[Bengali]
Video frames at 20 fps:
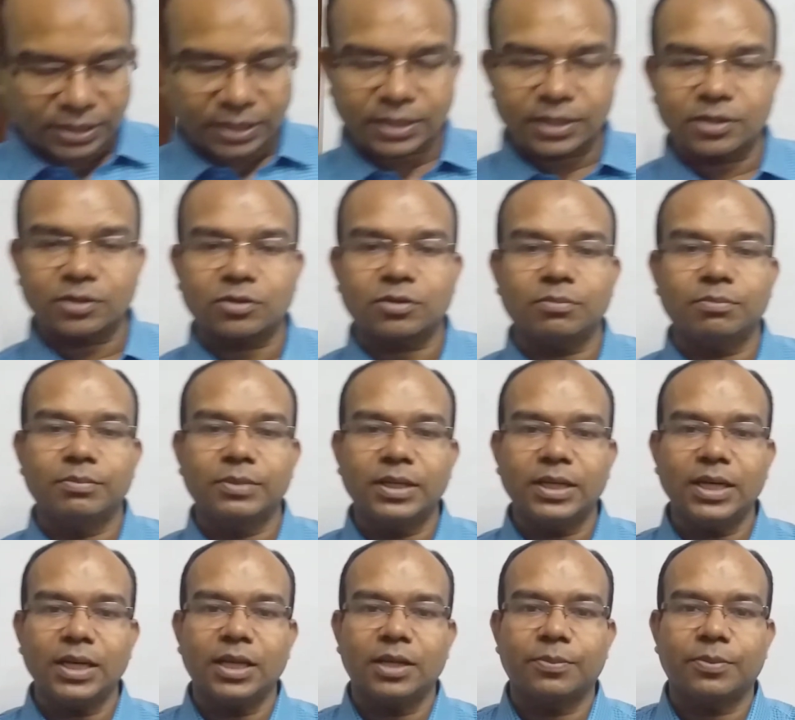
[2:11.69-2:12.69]
নানা রকম মিল
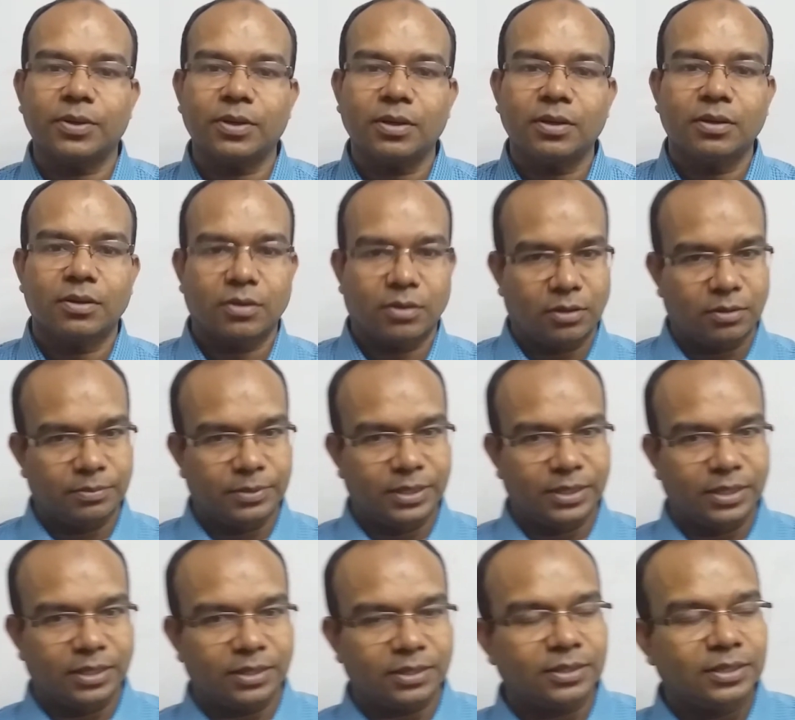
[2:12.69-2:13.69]
এবং অমিল
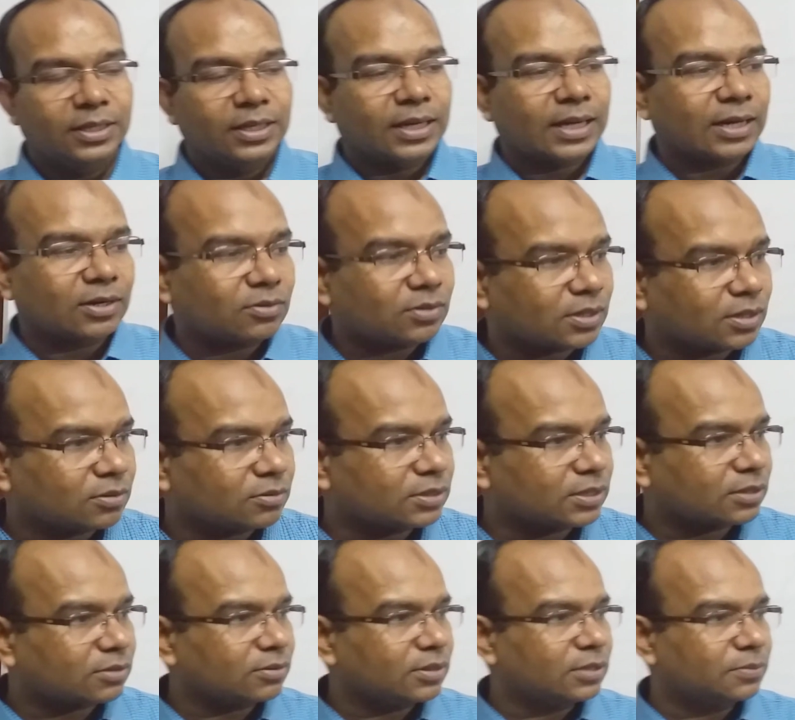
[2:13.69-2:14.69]
হ্যাঁ কারোর কারণ
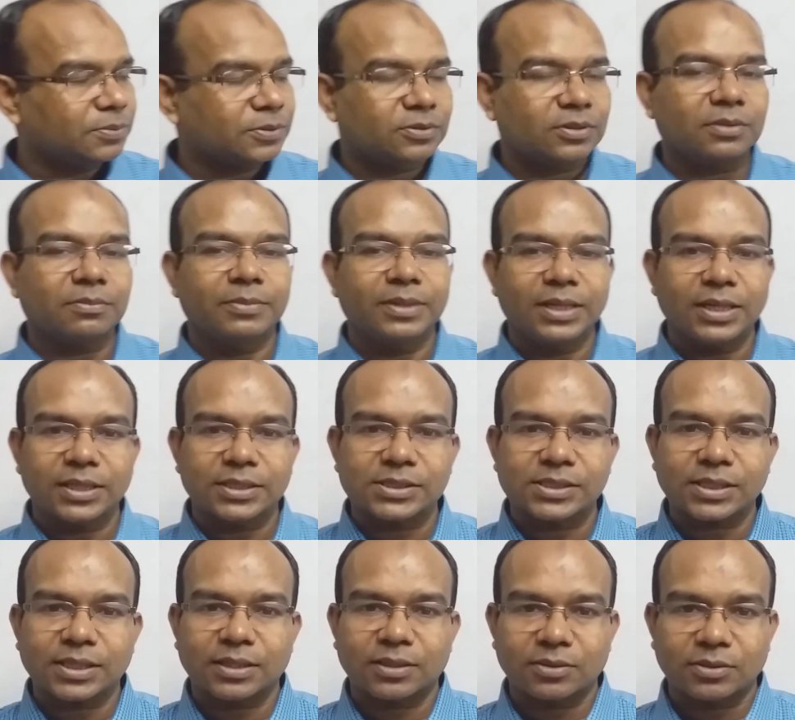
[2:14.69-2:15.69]
দেখো এর ভিতরে মিল আছে
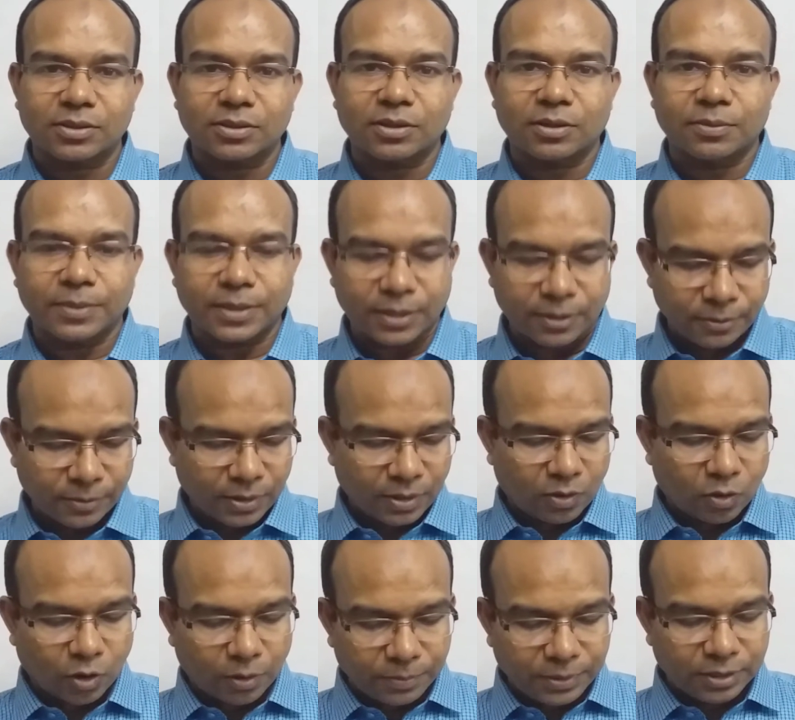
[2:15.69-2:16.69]
কারোর কারো আবার
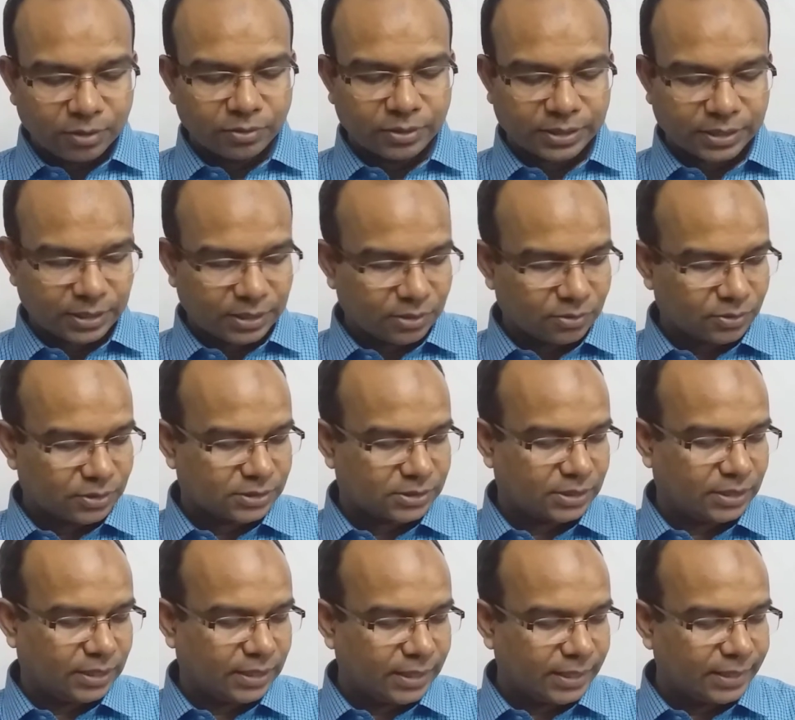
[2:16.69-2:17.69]
অমিল ওইখানে রয়েছে
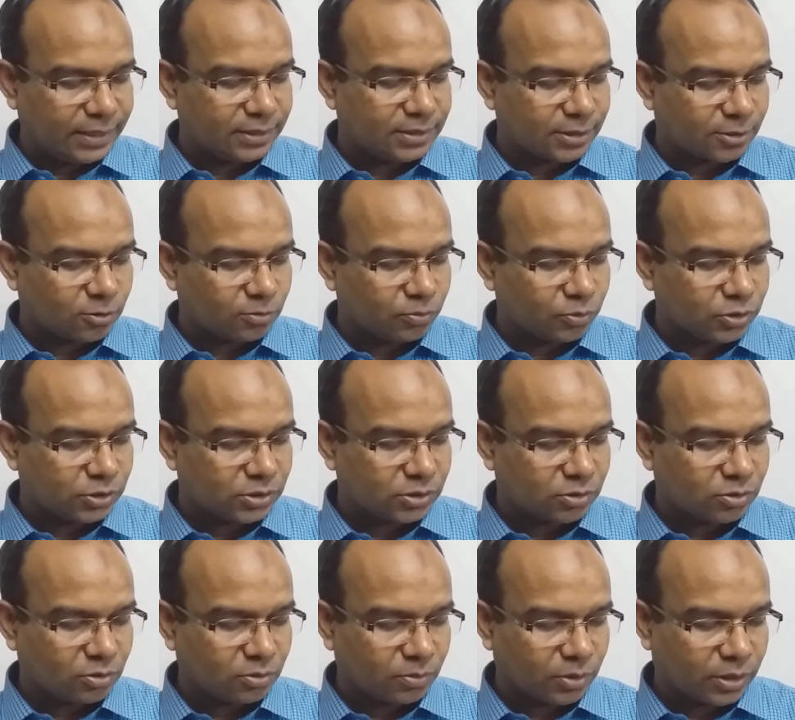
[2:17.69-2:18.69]
এই দেখো
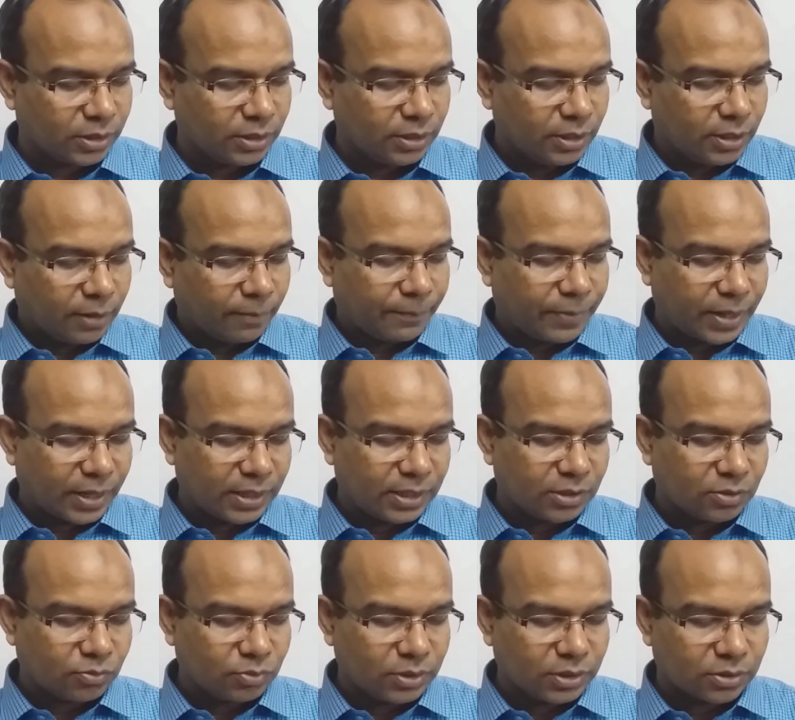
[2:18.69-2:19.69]
বৈচিত্র্যময়
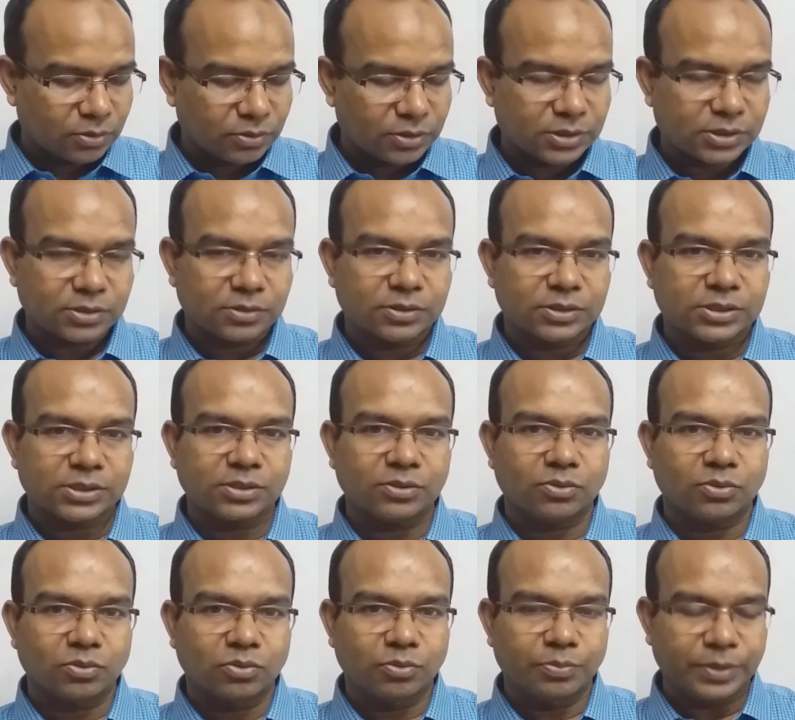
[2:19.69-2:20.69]
প্রাণীকুলে রয়েছে হচ্ছে
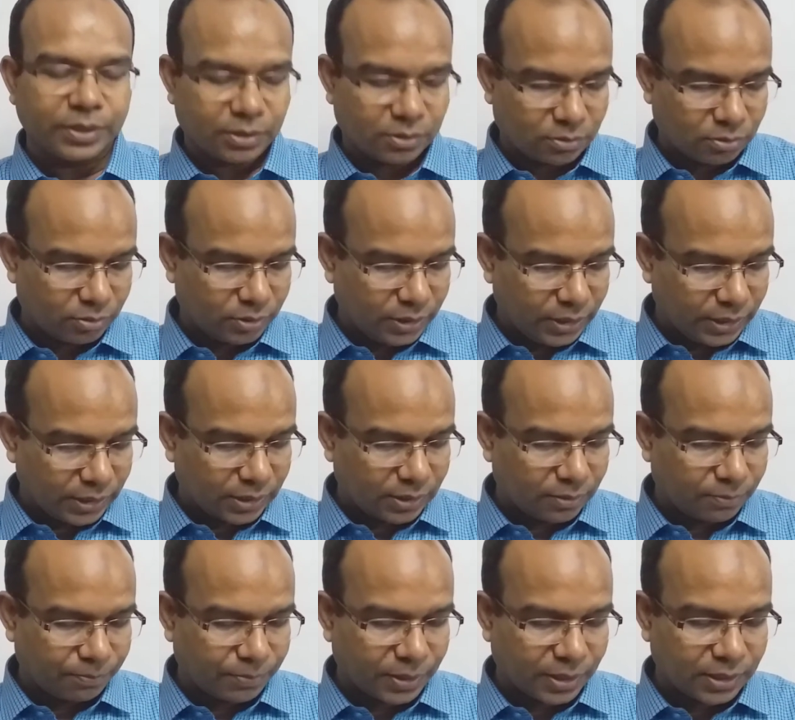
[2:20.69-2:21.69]
অনুবীক্ষণিক
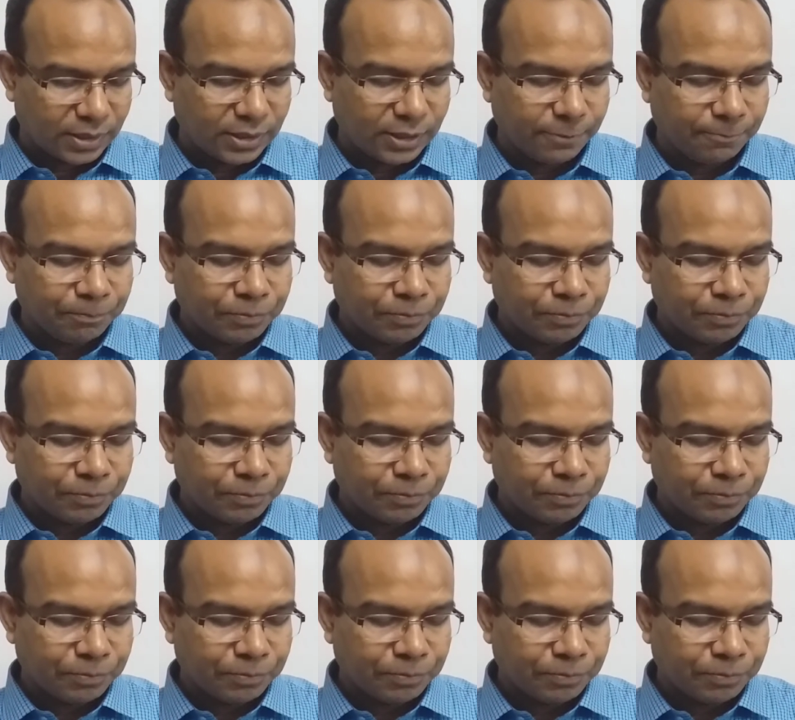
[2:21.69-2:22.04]
প্রাণী